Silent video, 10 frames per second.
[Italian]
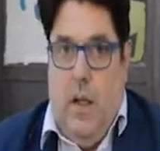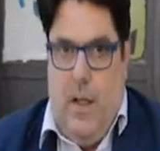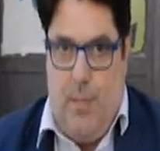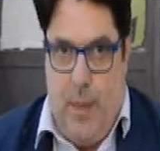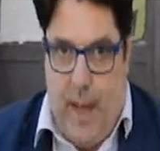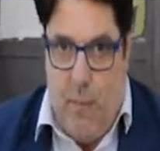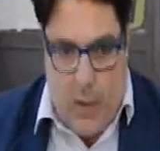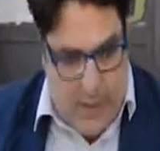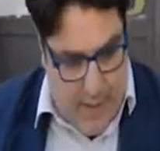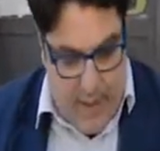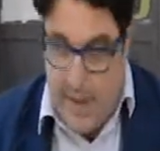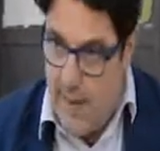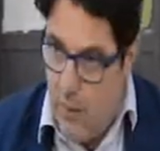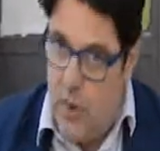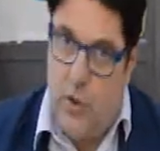Speriamo che venga
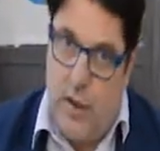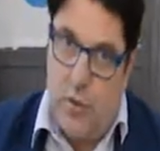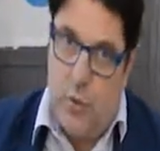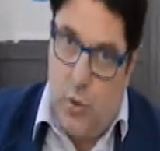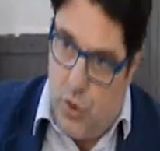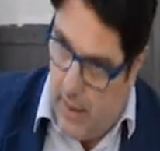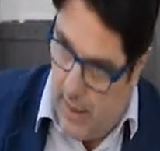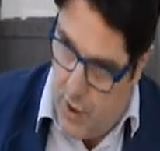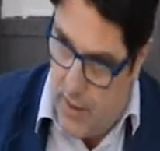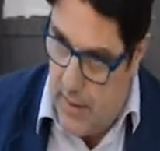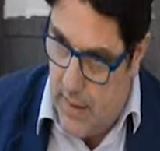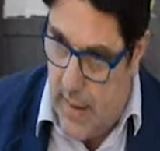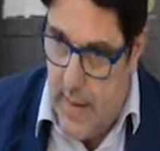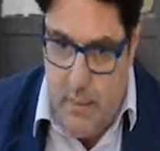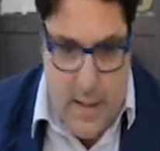seguito da tutta la
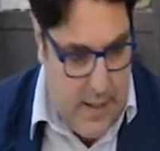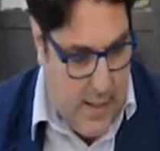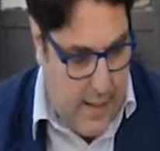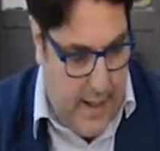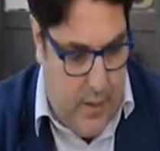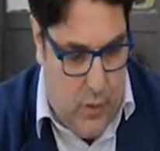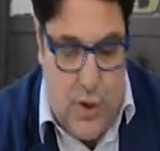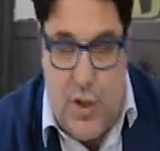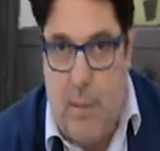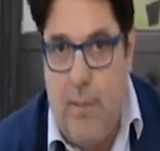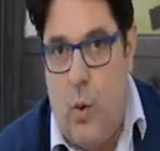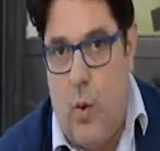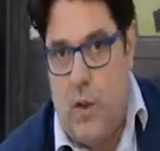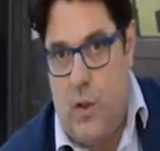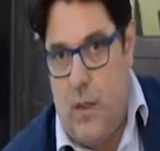cittadinanza in maniera che non ci sia più
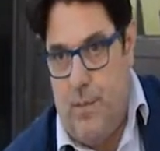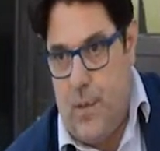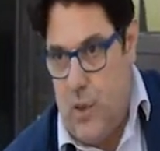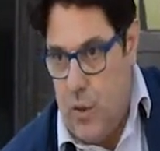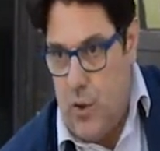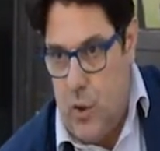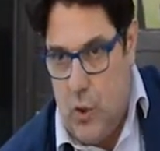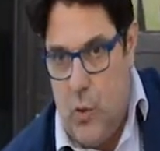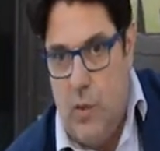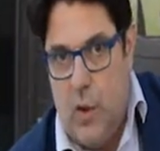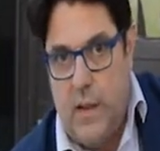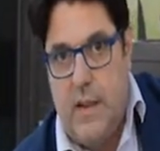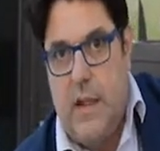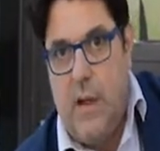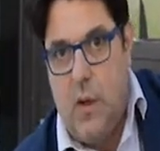questa situazione in cui i
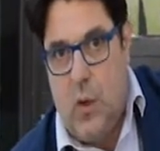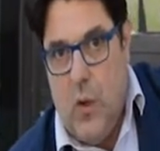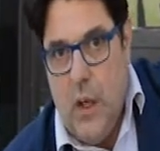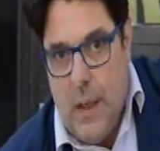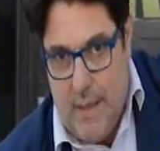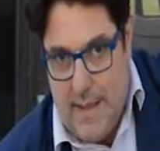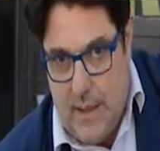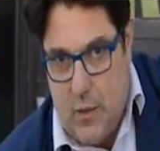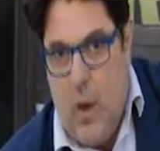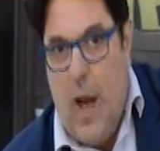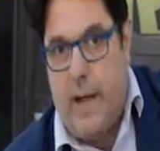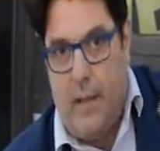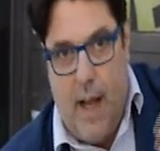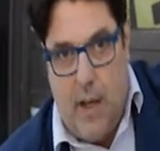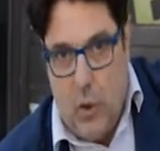volantini vengono messi qua,
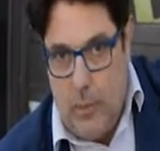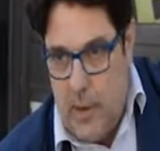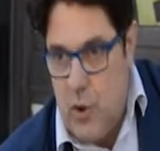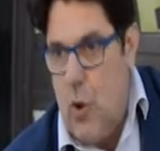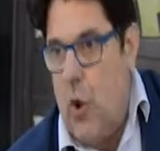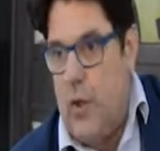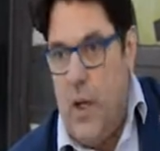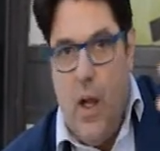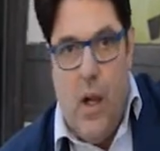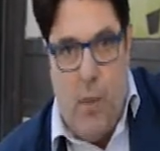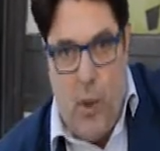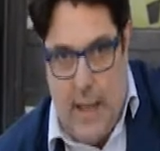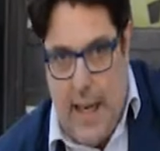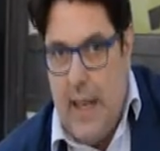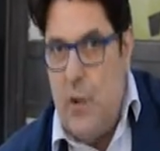rimangono per giorni, poi
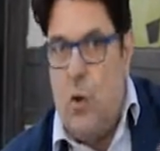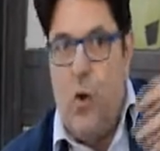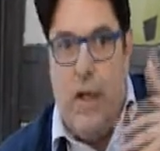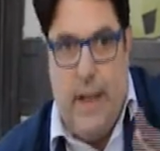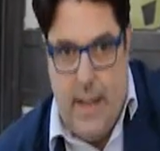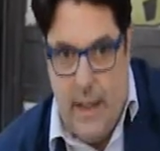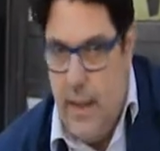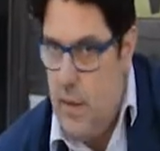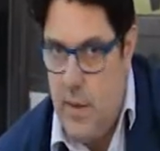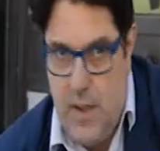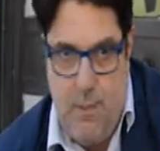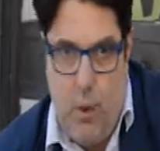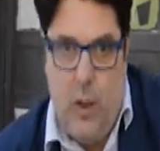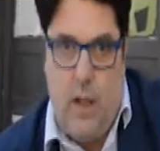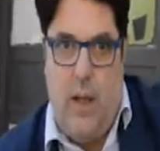cadono e da lì si
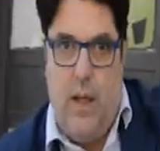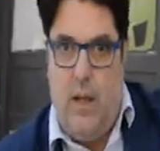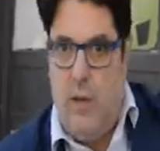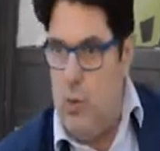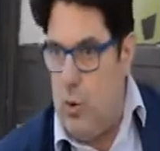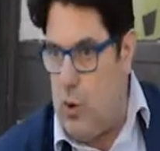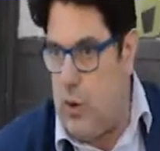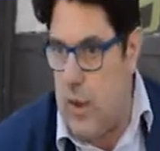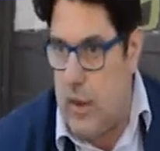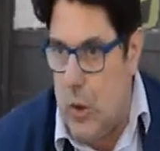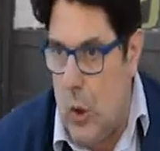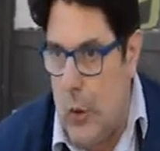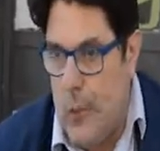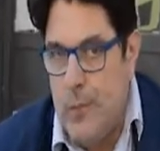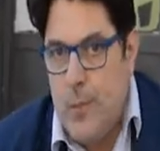sporca eh, tutto il territorio.